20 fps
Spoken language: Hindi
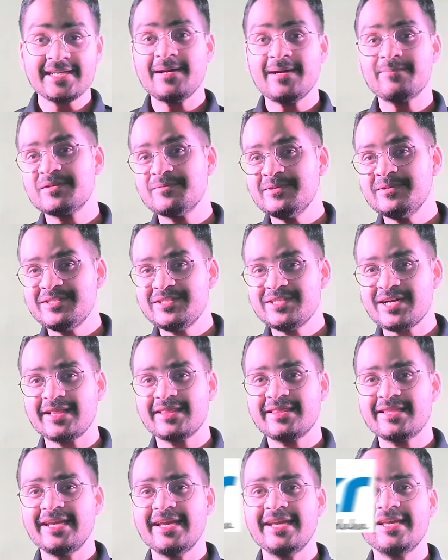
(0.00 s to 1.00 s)
कि आप सभी
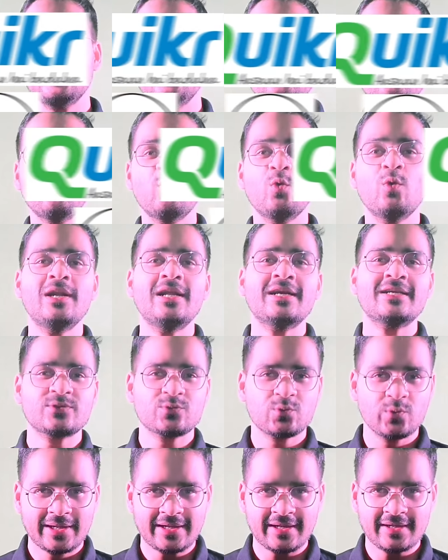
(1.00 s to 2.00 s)
जानते हैं कि एक्स
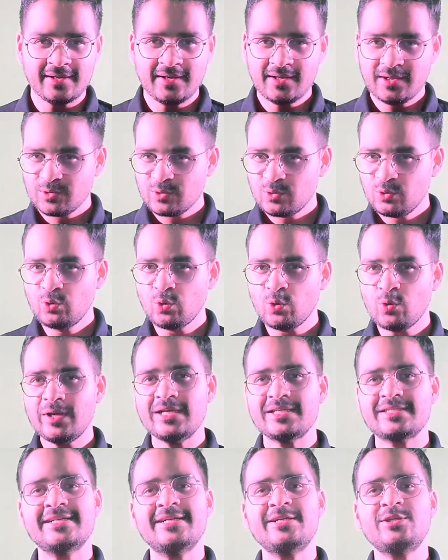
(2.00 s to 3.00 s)
क्विकर दो
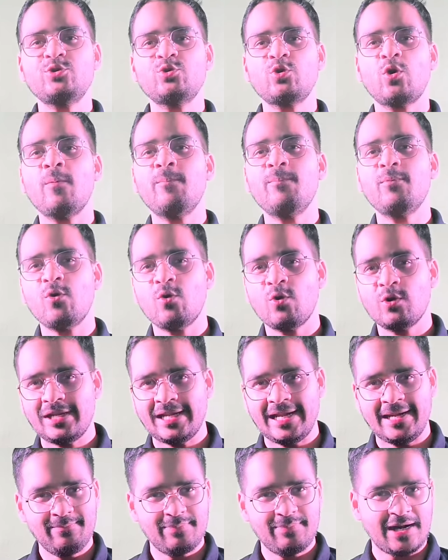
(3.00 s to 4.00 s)
ऐसे टॉप
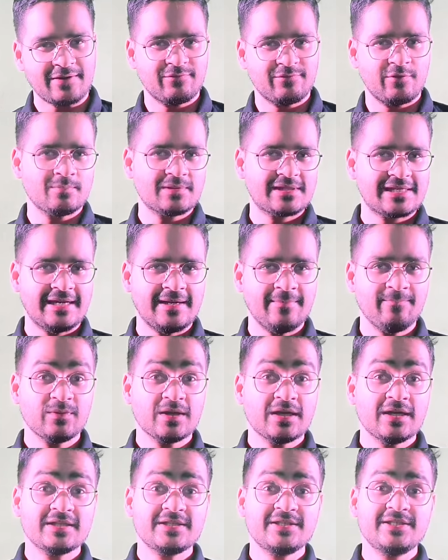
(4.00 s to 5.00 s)
ऑनलाइन प्लेटफॉर्म्स
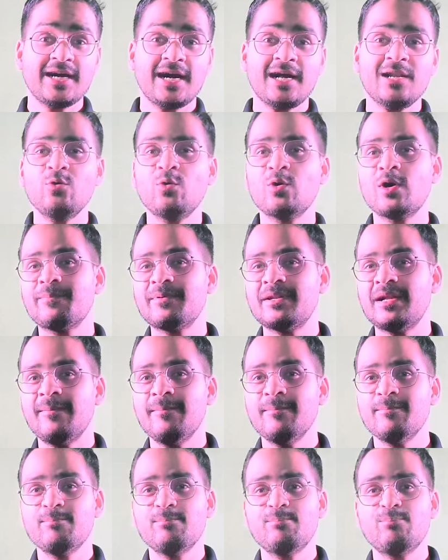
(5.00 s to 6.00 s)
हैं जहां लोग अपना
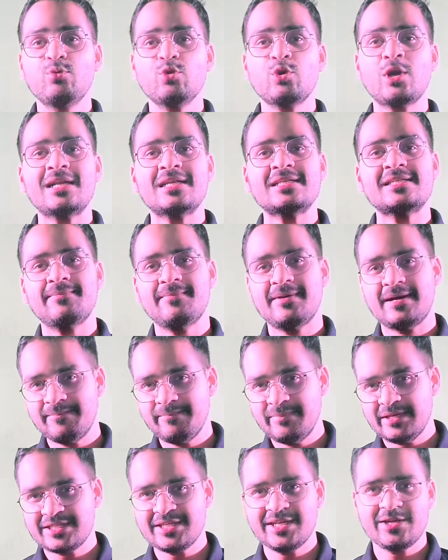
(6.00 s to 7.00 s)
पुराना
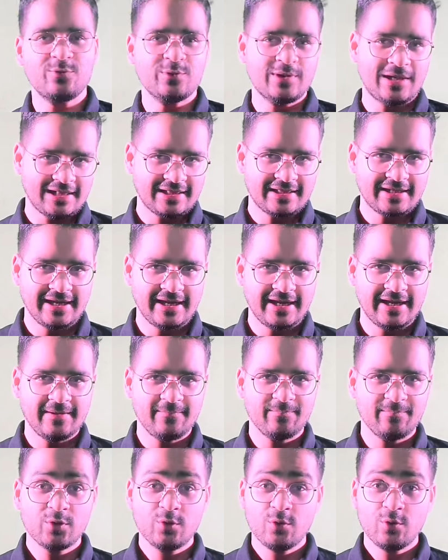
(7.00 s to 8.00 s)
सामान बेचने को डालते
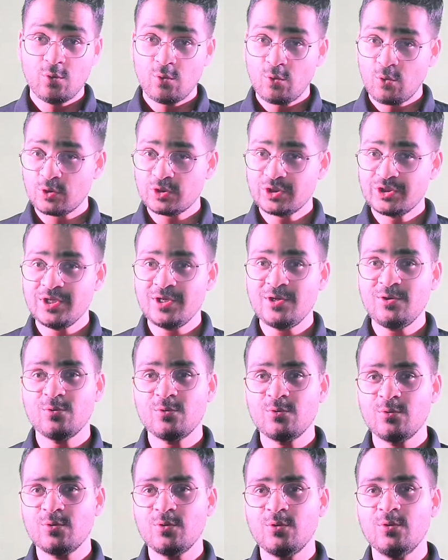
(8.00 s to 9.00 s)
हैं और जिन
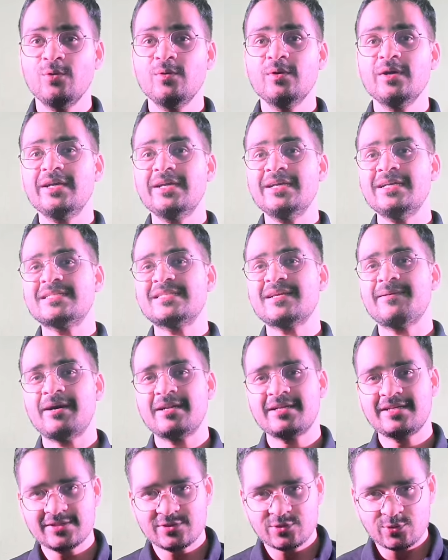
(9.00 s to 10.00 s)
लोगों को इन
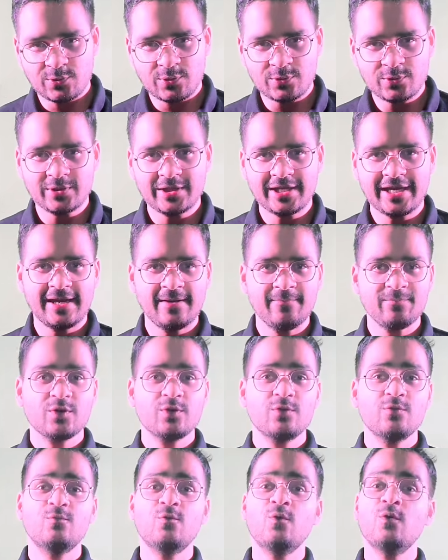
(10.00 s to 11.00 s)
सामान की ज़रूरत होती है
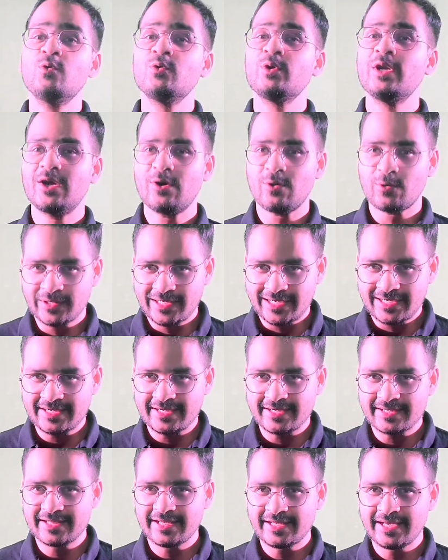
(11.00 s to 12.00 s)
वो उन्हें
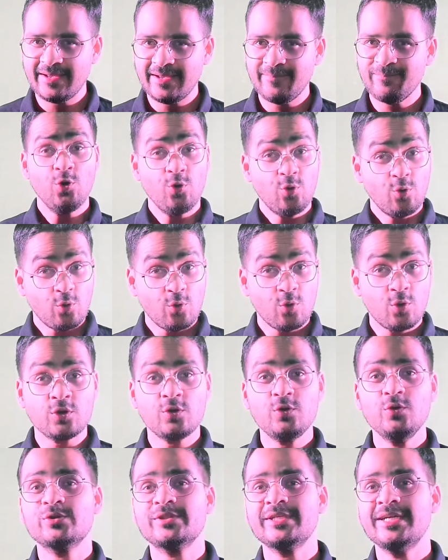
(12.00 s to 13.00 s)
कांटेक्ट करते हैं
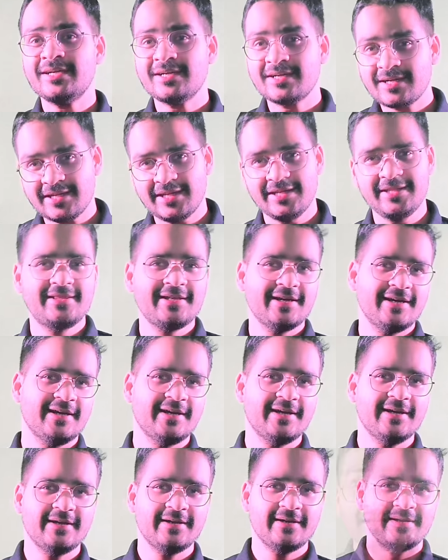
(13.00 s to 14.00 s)
और उसे खरीदते
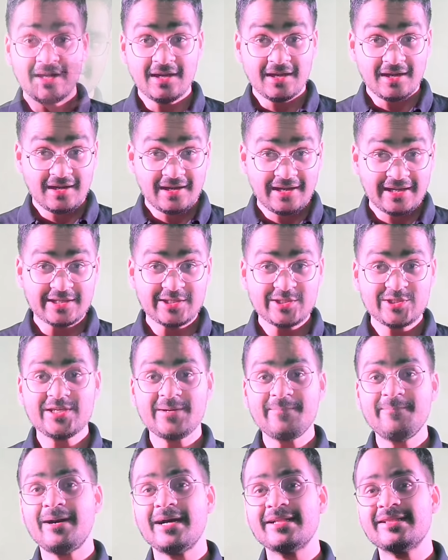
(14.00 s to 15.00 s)
हैं लेकिन
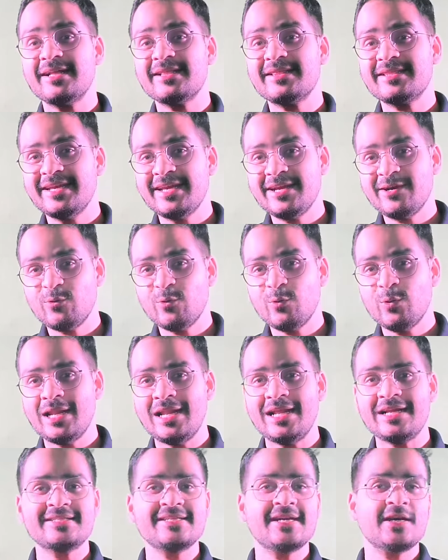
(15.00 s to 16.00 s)
जब बात आती है ओ
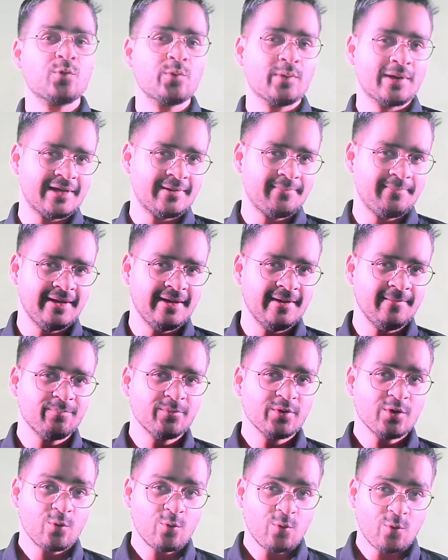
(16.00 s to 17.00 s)
या क्विकर पे
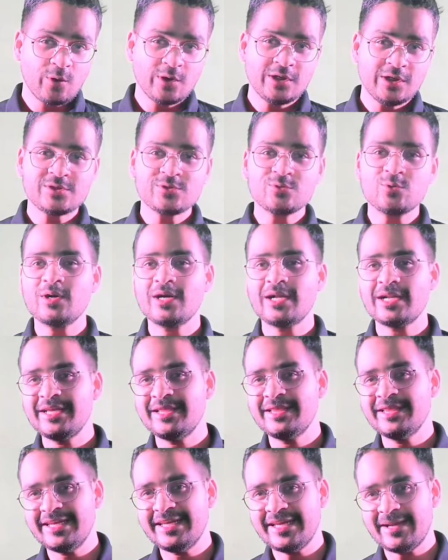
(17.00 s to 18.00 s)
कॉइन्स को
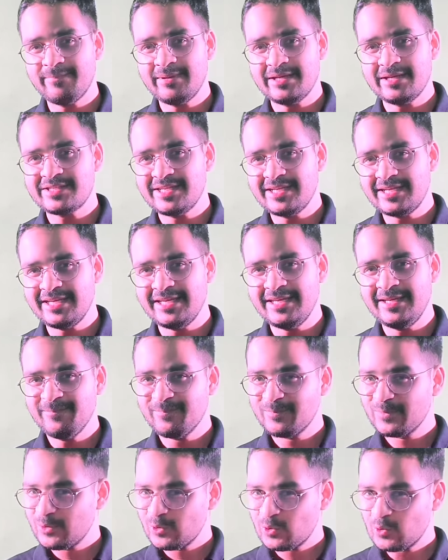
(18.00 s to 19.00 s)
खरीदने या बेचने की
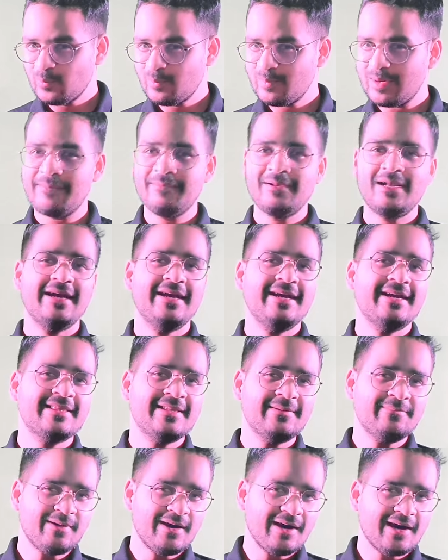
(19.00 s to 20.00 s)
तो मामला
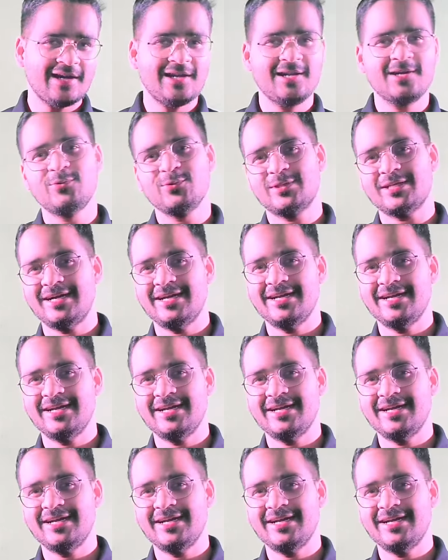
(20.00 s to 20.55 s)
एकदम अलग होता